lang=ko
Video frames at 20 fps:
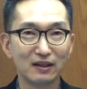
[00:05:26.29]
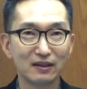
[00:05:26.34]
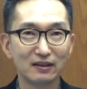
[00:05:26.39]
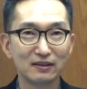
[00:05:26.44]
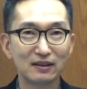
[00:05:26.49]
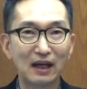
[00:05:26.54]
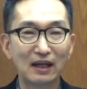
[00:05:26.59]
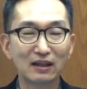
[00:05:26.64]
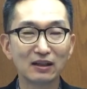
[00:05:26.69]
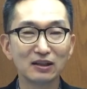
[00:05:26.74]

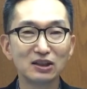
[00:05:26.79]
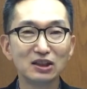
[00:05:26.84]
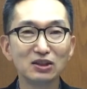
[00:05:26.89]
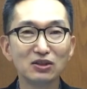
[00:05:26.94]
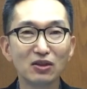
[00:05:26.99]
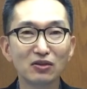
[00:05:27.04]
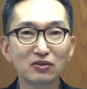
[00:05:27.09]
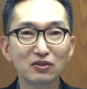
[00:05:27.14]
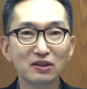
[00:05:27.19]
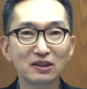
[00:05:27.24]
나를
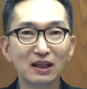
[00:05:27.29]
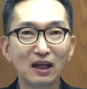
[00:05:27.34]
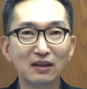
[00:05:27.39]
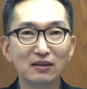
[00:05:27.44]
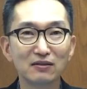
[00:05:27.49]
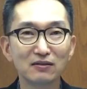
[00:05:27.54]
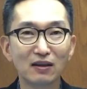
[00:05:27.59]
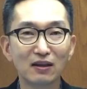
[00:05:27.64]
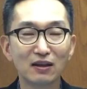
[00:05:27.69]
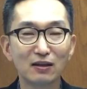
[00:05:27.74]
신경 쓰지
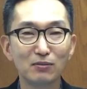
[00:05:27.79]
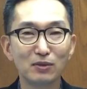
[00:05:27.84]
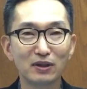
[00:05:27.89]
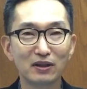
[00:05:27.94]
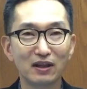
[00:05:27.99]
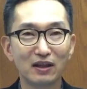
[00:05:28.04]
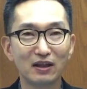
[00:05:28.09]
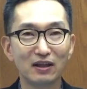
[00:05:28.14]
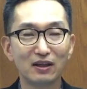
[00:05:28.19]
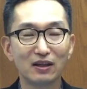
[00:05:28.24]
않는
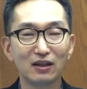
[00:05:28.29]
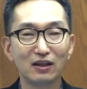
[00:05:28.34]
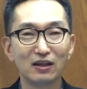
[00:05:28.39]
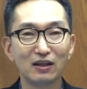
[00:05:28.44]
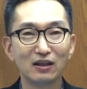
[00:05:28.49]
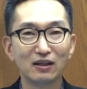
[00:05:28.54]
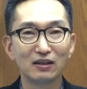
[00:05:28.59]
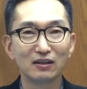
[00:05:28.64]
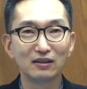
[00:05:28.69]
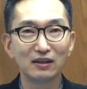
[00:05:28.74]
사람에게
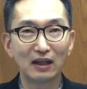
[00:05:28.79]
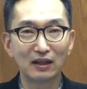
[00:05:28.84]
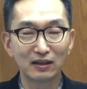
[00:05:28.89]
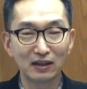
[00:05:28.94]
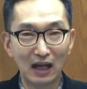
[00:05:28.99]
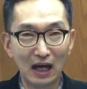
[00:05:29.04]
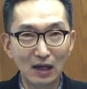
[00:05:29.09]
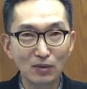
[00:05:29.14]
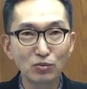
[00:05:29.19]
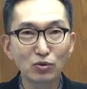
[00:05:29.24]
나는
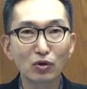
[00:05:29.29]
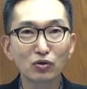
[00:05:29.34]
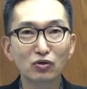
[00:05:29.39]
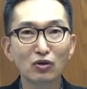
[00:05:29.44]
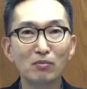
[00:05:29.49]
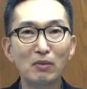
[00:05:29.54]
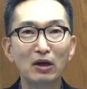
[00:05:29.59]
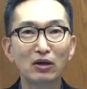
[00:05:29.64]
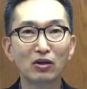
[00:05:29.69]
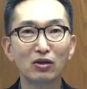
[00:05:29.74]

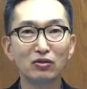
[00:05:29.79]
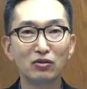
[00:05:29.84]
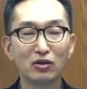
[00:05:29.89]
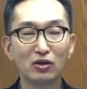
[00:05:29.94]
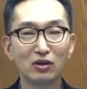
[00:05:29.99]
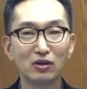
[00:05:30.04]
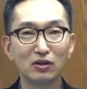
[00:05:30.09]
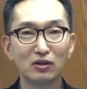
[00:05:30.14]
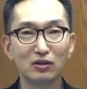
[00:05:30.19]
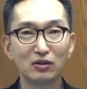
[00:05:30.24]
아무것도
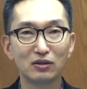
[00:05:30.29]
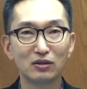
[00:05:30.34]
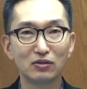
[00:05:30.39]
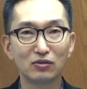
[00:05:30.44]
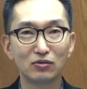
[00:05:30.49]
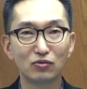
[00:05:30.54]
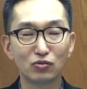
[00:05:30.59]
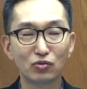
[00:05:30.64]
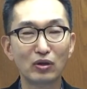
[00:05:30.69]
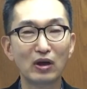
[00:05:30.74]
맡겨드릴
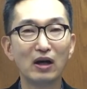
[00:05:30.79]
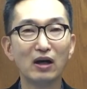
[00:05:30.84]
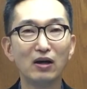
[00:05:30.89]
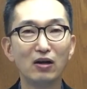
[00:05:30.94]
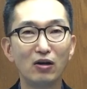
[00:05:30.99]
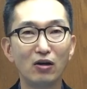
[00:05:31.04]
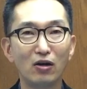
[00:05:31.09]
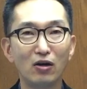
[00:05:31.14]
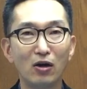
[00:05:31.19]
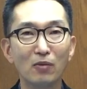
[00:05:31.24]

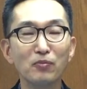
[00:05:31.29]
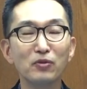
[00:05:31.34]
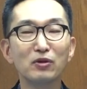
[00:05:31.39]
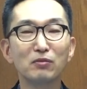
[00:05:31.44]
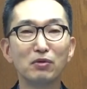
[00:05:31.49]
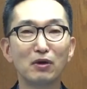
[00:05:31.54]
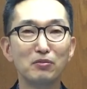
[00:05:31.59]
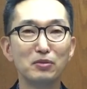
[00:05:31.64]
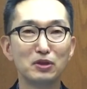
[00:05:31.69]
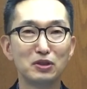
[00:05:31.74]
수가 없는
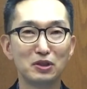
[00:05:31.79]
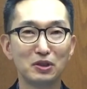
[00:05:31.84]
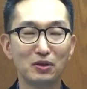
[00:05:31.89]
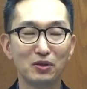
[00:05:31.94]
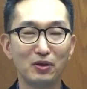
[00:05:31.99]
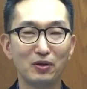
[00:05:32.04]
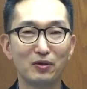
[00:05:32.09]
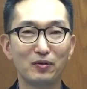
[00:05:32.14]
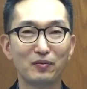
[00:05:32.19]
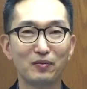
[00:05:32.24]

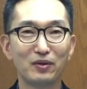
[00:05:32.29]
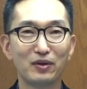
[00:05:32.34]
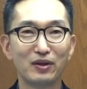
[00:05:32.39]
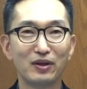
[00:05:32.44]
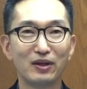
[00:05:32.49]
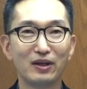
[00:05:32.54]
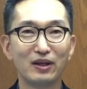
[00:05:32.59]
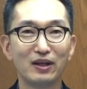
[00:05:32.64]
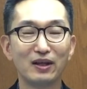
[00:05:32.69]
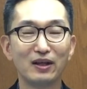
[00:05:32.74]
법이지요.
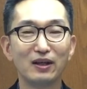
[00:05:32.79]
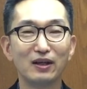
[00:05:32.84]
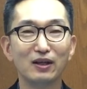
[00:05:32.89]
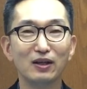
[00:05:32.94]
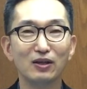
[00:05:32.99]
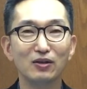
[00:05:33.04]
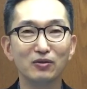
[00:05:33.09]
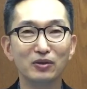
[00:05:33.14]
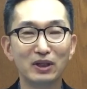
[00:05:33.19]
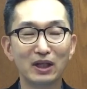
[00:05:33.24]

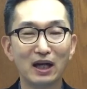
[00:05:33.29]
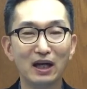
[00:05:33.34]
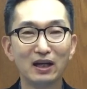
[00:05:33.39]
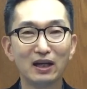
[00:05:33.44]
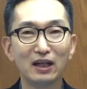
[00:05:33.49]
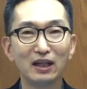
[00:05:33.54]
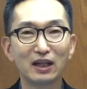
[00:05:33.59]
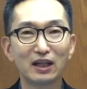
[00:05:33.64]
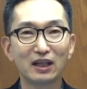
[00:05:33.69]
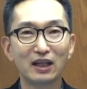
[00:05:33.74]
우리가
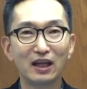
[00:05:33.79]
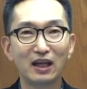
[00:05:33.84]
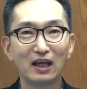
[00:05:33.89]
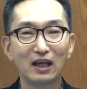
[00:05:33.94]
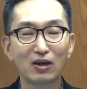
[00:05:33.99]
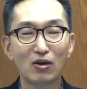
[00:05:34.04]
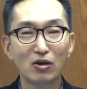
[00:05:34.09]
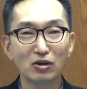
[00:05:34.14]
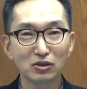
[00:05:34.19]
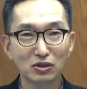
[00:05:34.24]

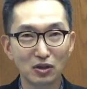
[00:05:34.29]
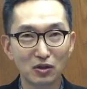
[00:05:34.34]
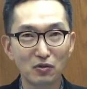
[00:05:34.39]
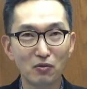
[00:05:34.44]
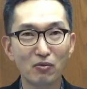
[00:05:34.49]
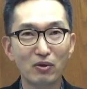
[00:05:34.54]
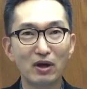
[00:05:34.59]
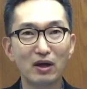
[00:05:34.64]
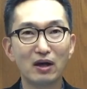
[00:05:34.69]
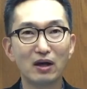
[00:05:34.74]
하나님께
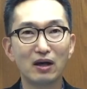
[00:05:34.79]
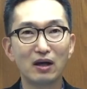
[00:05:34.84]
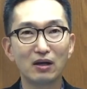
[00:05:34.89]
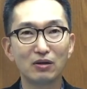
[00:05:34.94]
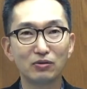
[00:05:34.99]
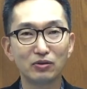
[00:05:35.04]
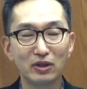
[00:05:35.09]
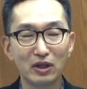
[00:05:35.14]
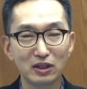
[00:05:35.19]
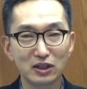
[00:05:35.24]
걱정과
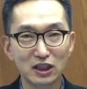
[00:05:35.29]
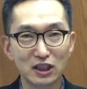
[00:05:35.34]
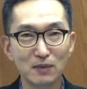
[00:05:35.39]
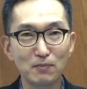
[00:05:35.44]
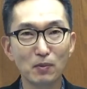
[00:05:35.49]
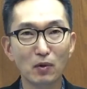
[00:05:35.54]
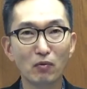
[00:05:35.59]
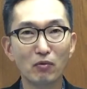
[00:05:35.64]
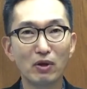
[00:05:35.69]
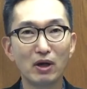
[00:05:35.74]
우리의
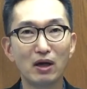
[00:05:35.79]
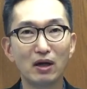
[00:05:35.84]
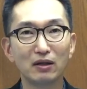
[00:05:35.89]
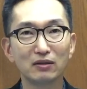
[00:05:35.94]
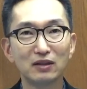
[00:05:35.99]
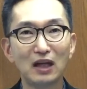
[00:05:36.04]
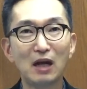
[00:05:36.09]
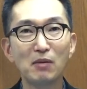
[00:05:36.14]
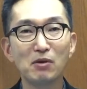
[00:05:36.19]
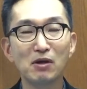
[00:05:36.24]
짐과
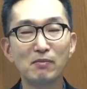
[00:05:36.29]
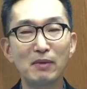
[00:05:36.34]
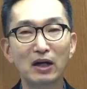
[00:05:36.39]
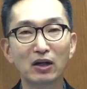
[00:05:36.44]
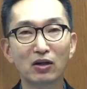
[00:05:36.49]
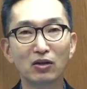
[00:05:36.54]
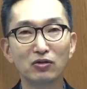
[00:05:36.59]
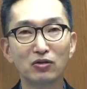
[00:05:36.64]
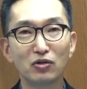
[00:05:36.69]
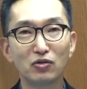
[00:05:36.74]
삶을
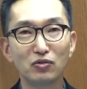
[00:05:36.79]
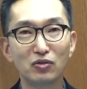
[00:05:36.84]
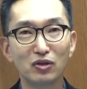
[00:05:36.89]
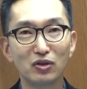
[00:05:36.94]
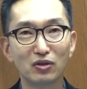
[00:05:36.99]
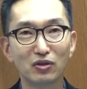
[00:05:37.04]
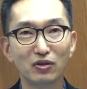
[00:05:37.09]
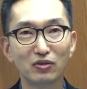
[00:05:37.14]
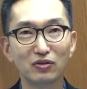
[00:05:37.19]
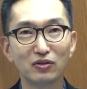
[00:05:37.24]
맡겨드릴 수
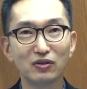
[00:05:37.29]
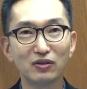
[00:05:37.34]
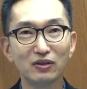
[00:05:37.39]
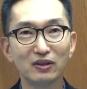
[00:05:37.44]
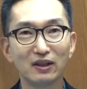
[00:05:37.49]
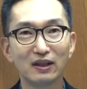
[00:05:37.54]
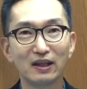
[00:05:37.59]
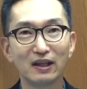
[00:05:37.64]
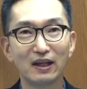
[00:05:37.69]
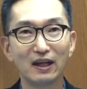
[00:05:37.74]
있는 것은
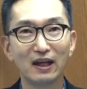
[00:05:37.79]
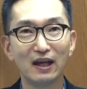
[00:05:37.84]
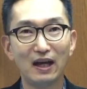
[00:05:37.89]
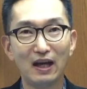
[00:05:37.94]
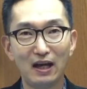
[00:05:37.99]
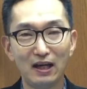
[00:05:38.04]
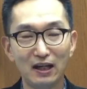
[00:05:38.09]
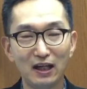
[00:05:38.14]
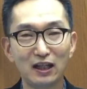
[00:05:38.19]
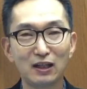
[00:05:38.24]

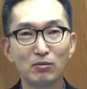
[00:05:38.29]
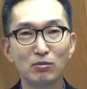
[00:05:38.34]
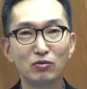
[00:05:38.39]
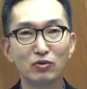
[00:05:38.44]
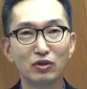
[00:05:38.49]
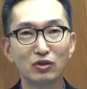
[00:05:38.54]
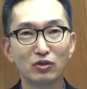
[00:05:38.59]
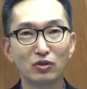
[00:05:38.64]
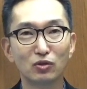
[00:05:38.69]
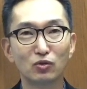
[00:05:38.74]
하나님
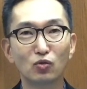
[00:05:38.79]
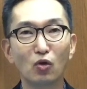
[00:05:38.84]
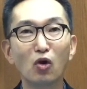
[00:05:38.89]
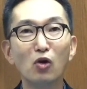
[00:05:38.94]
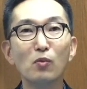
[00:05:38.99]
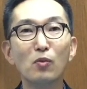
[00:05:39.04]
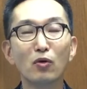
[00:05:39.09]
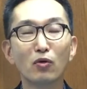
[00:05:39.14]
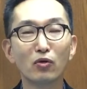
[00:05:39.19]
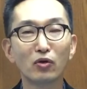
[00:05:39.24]
우리를
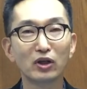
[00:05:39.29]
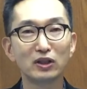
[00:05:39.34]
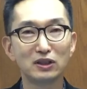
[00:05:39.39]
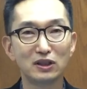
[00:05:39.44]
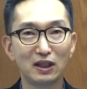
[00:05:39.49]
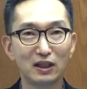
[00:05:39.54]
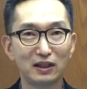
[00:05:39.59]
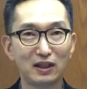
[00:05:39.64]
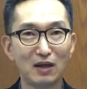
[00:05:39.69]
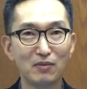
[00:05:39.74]
돌보고
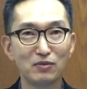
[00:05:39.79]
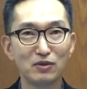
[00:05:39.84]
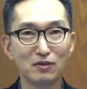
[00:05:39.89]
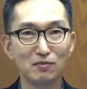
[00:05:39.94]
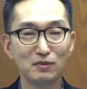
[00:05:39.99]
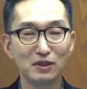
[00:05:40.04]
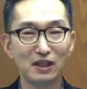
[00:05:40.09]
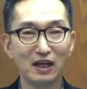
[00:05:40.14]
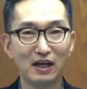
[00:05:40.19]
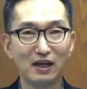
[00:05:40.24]
계시기
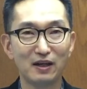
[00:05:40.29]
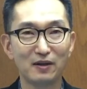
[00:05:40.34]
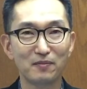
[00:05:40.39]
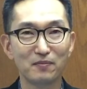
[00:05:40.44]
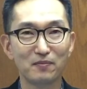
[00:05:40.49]
때문입니다.